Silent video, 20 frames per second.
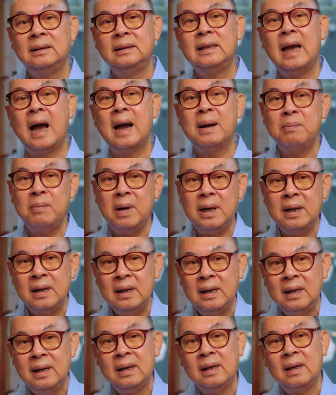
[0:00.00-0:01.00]
จากมัน
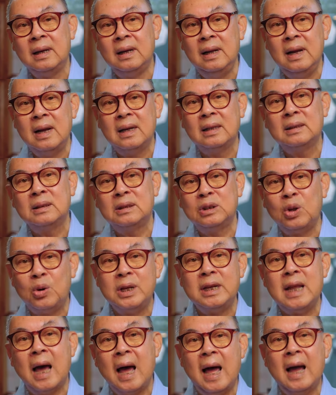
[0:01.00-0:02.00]
เรื่องต้
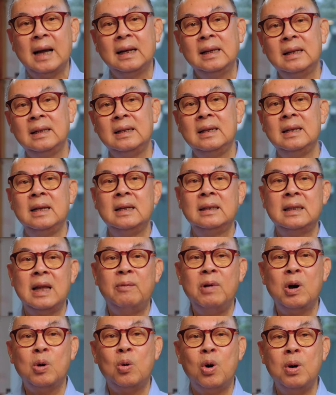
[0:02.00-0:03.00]
นทาง แต่
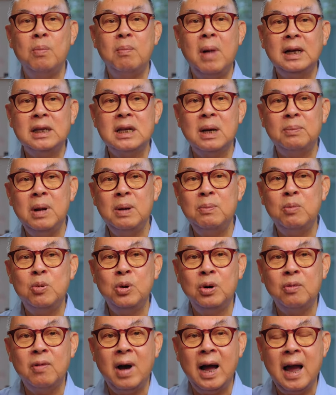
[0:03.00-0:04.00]
ว่าคนมักยังไม่
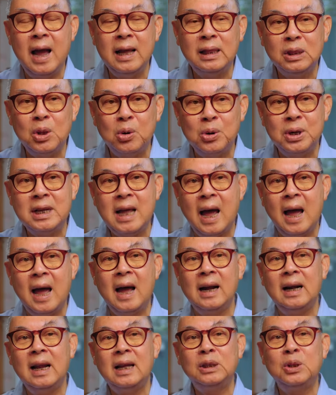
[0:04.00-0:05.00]
พูดว่าไอ้ต้นทา
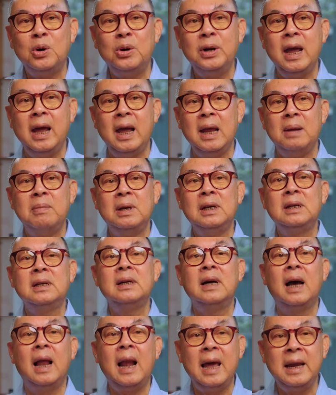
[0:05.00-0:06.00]
งและต้นเหตุมัน
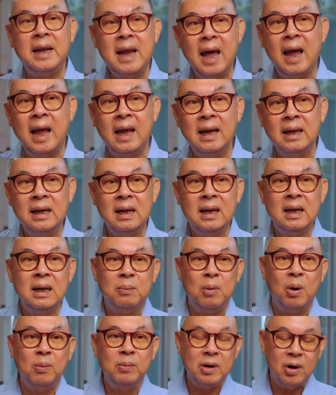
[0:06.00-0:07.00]
คืออะไรแน่
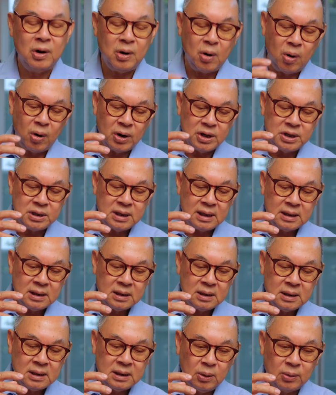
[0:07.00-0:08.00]
ผมก็ขอจะ
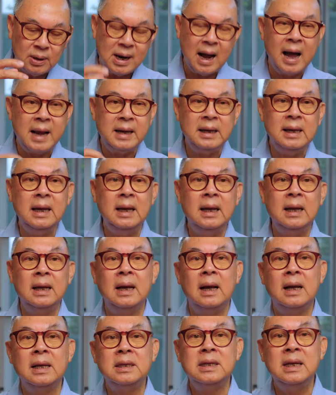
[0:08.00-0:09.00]
ถือโอกาสนี้
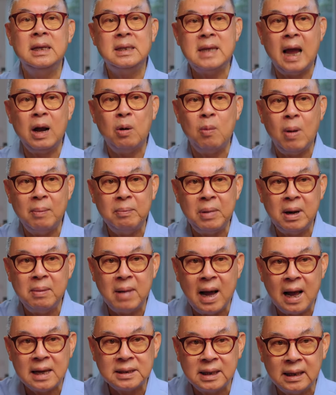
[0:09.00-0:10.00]
ชี้แจงความเป็น
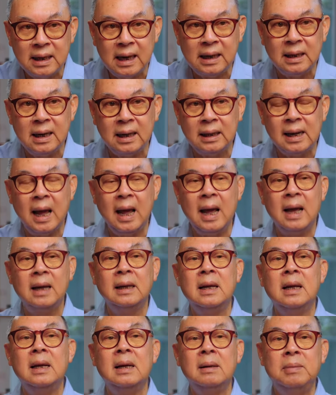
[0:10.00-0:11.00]
มาสักนิดหนึ่งนะฮะ
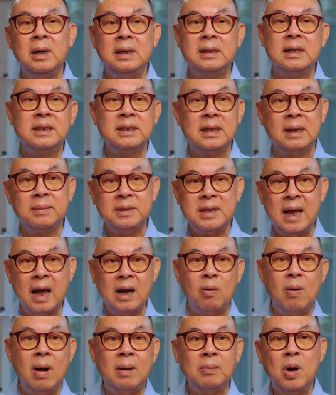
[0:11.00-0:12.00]
เพื่อจะเสริมสร้า
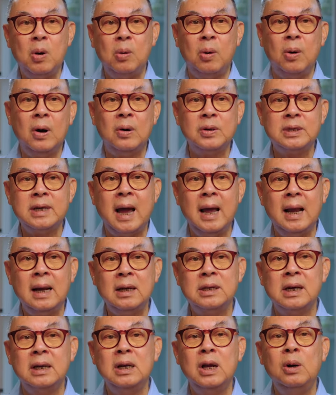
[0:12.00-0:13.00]
งความเข้าอกเข้าใจ
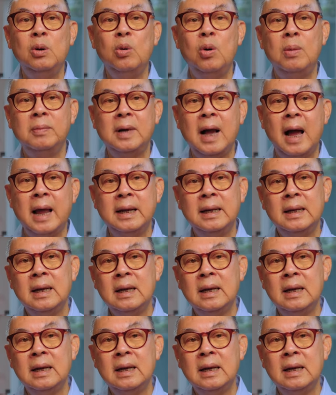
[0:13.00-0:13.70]
และจะได้ร่วมกัน